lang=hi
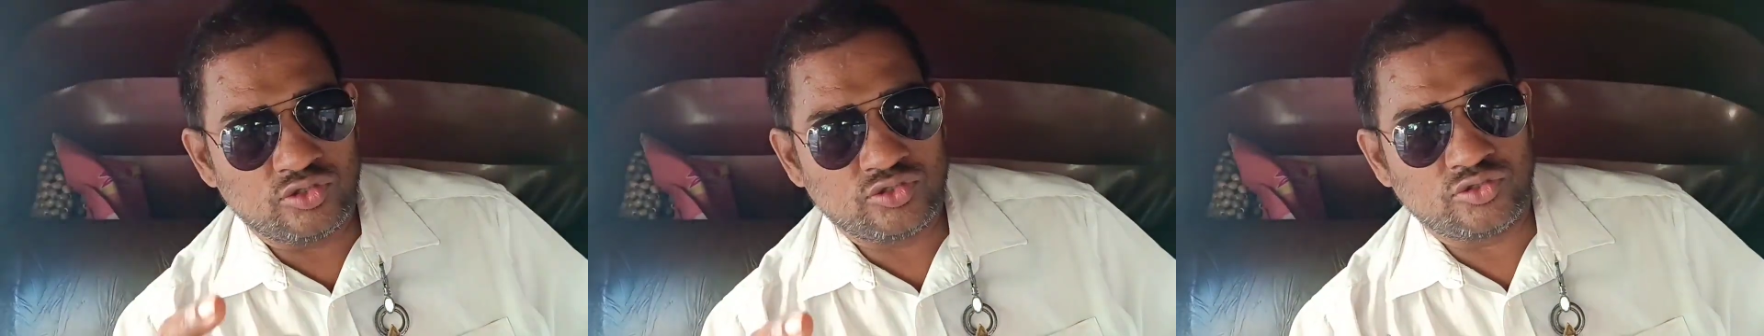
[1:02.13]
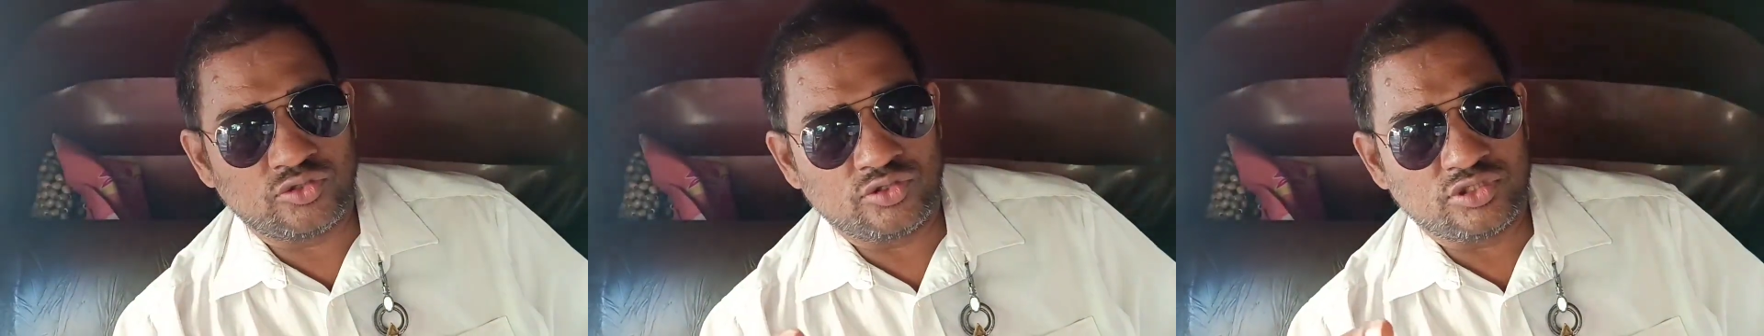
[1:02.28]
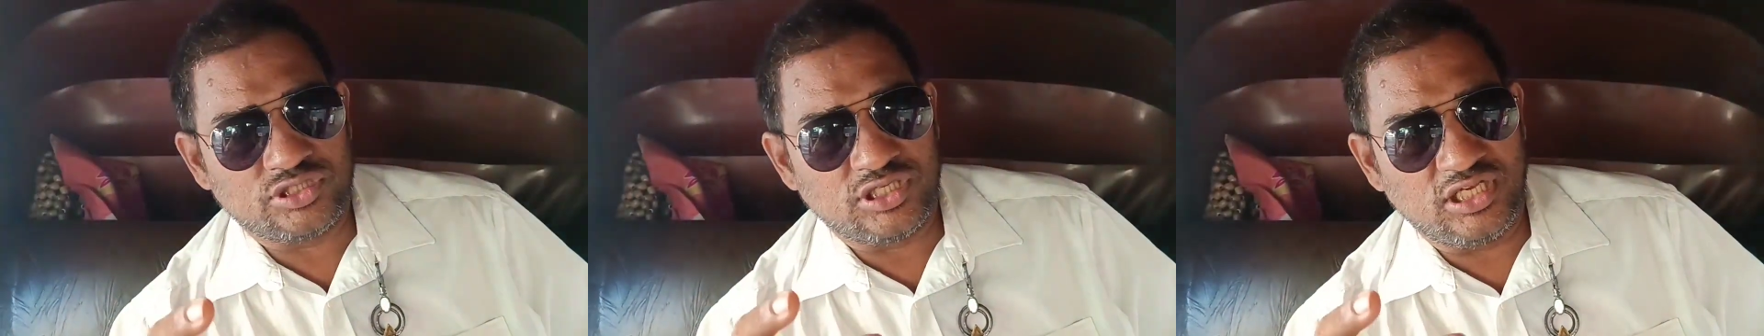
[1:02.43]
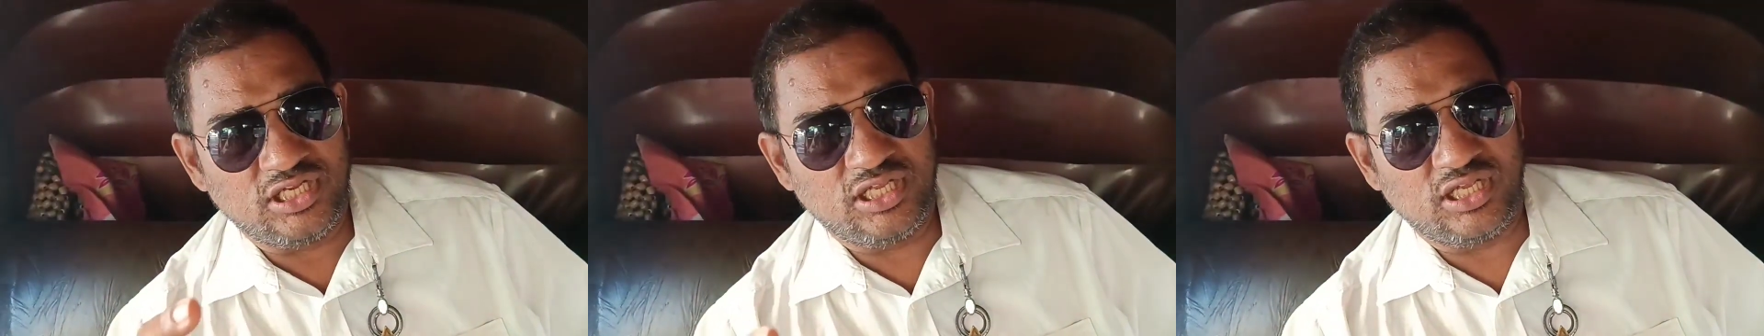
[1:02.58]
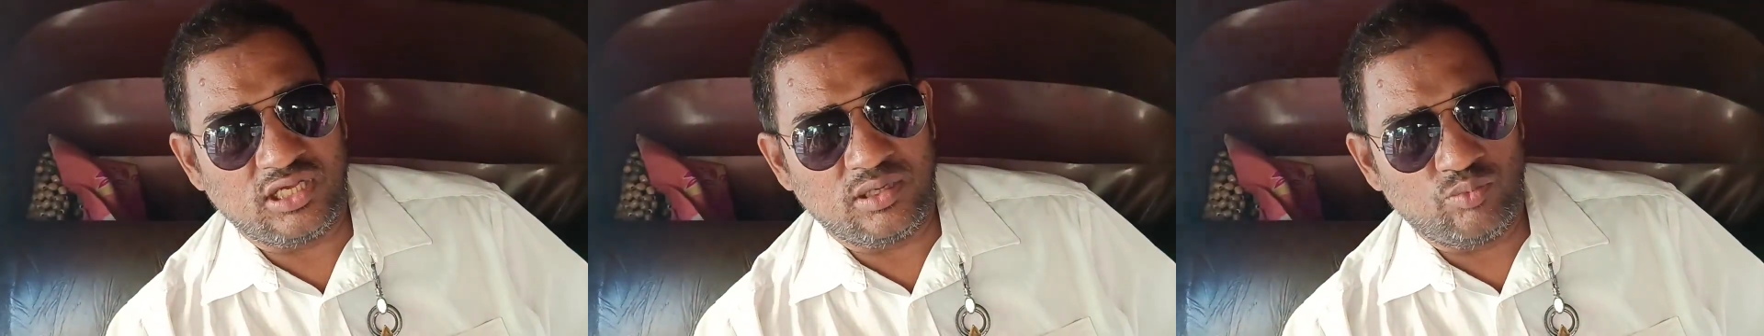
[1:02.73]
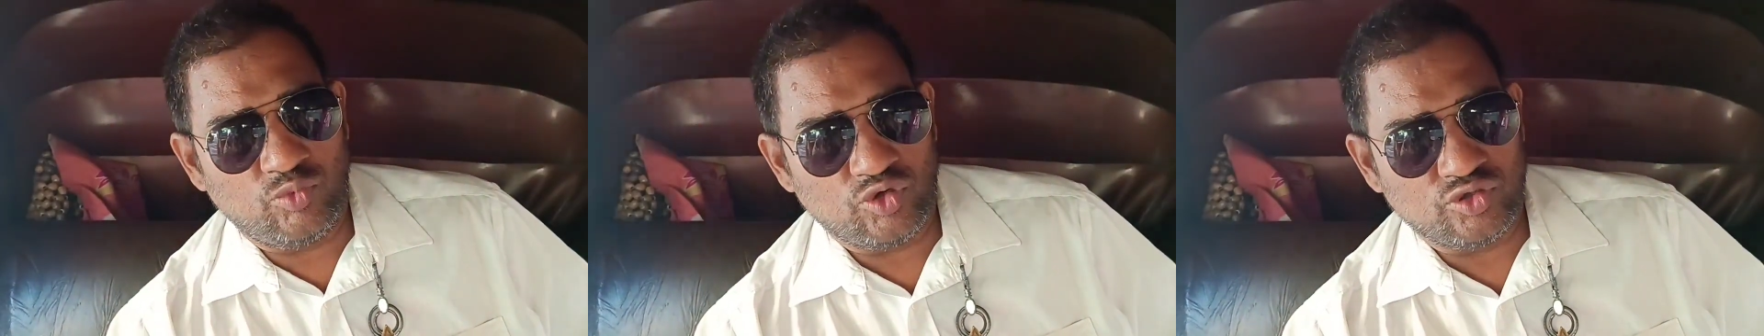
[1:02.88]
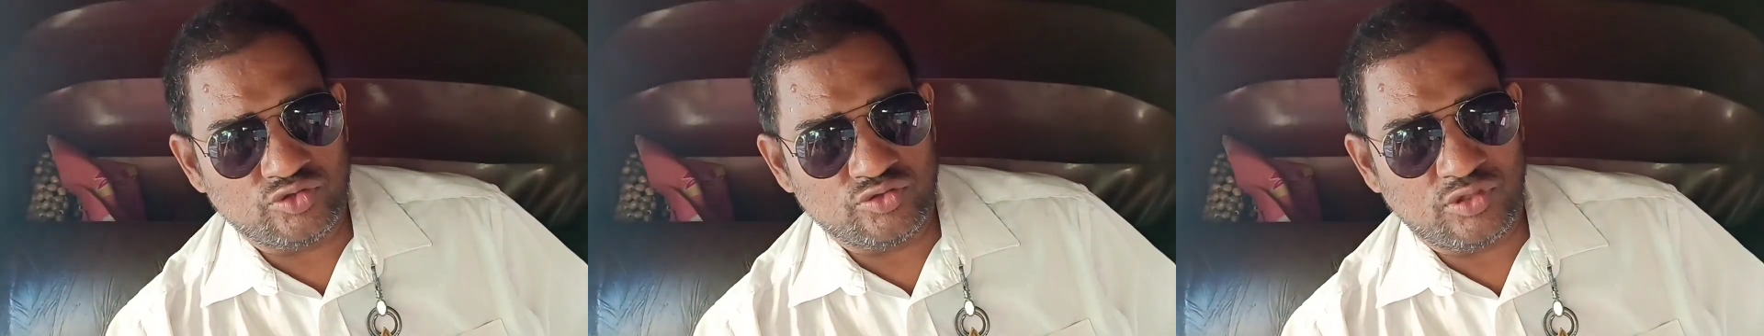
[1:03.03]
दोस्तों चलिए
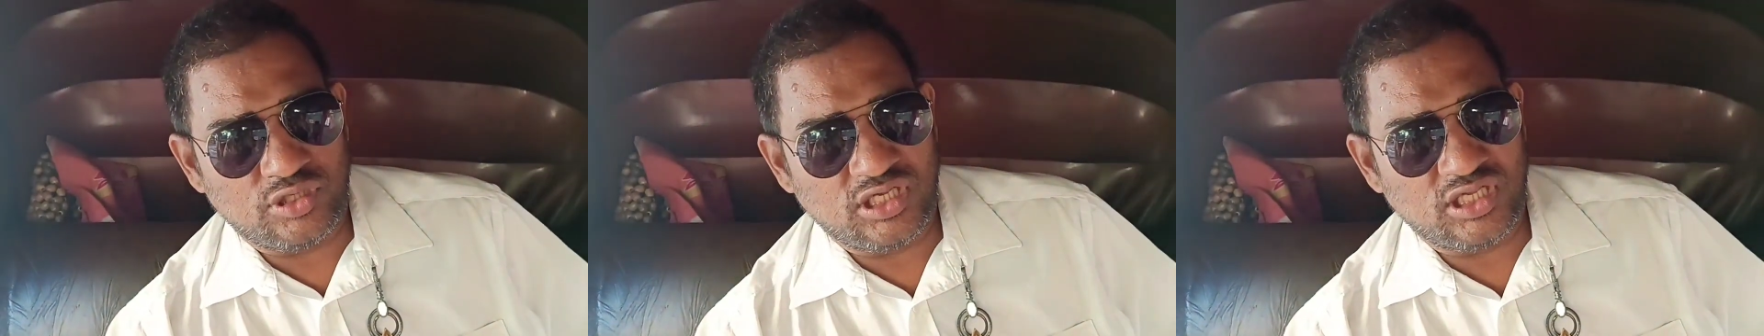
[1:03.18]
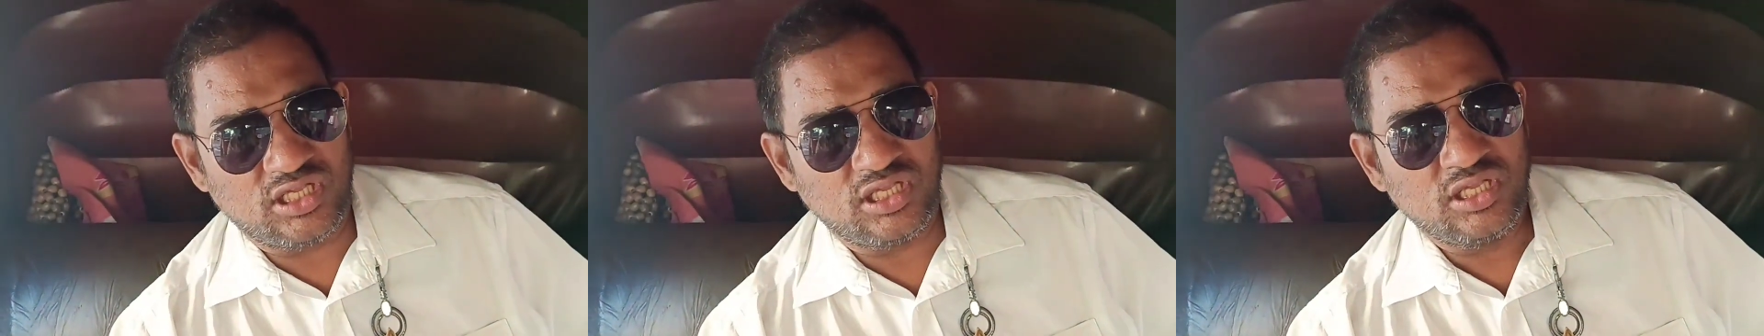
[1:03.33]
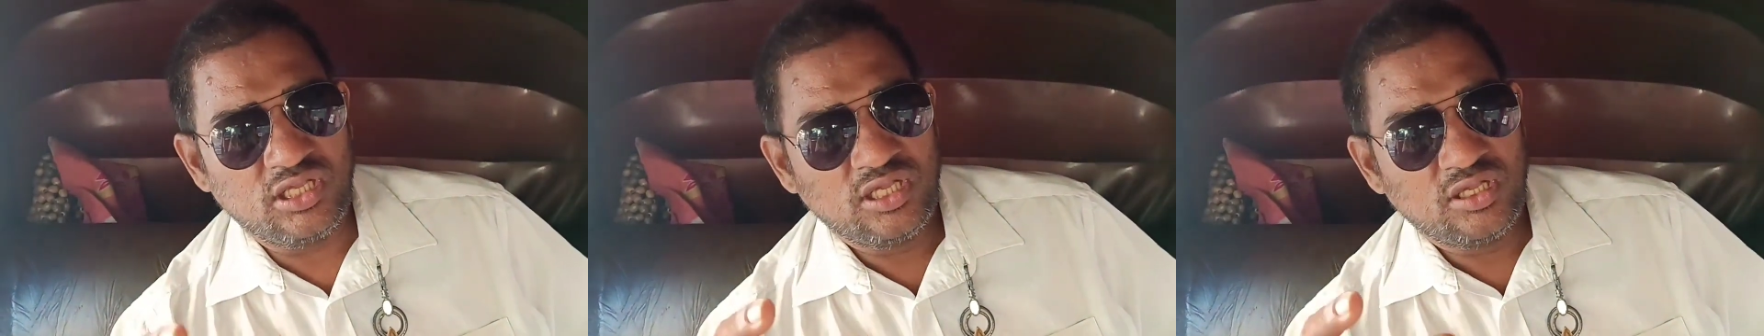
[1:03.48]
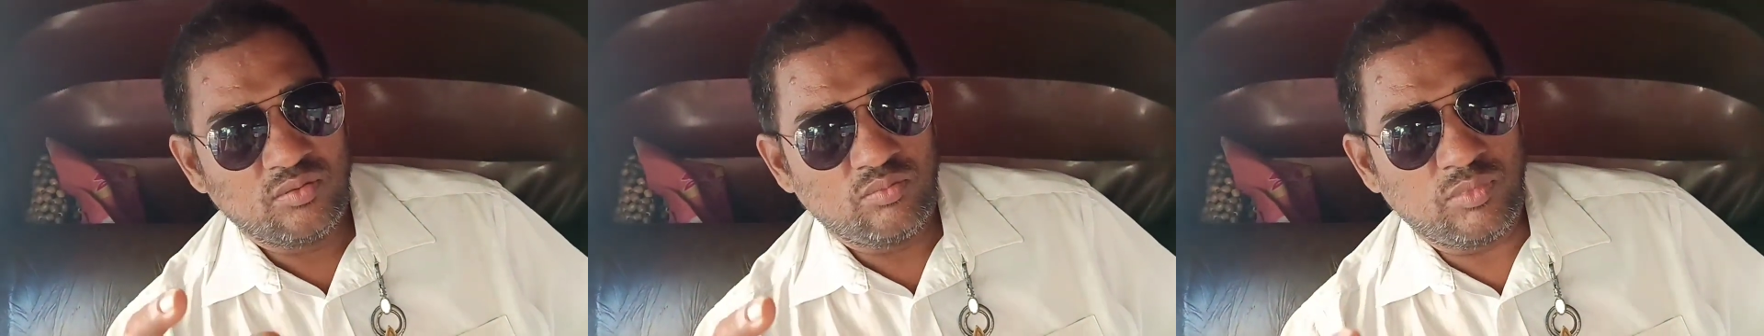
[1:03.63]
हम लोग जो है